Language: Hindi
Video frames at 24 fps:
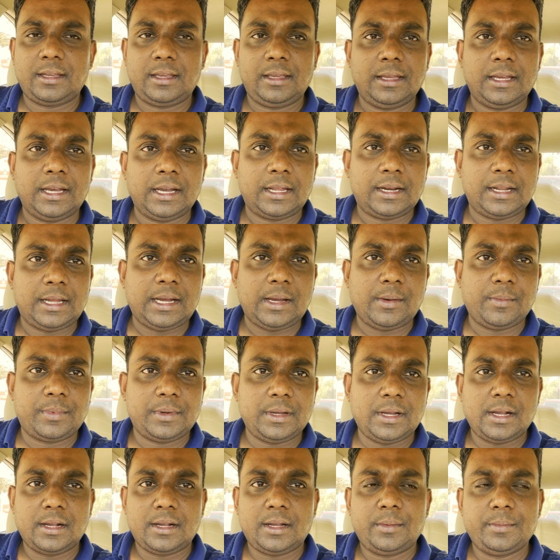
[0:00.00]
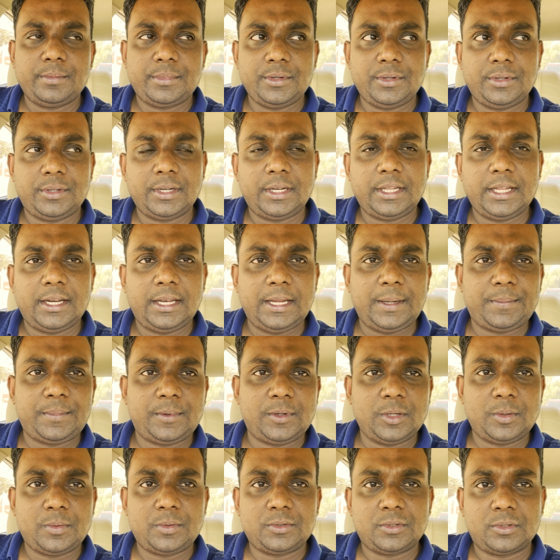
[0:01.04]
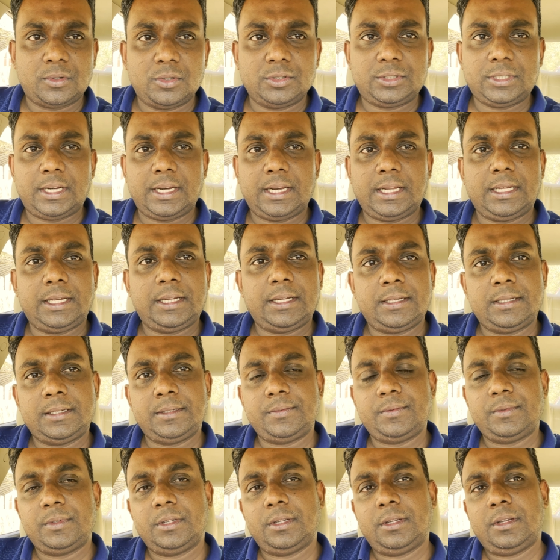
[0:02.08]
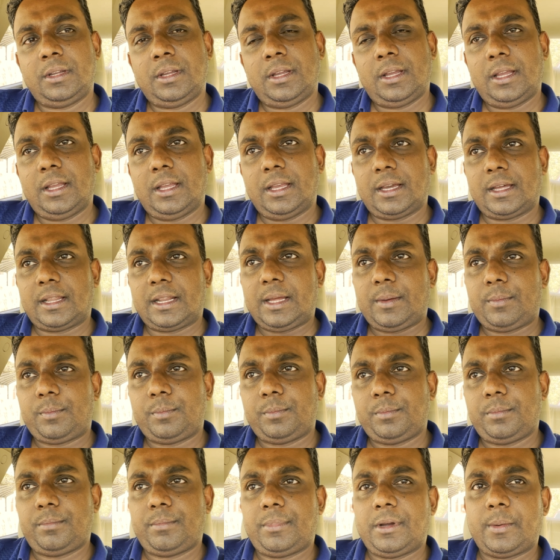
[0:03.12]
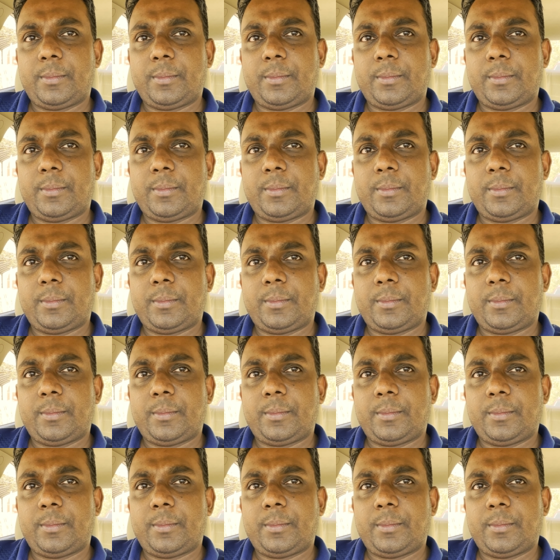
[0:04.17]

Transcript: कि अगर आपका कंप्यूटर या लैपटॉप स्लो चल रहा है अगर आप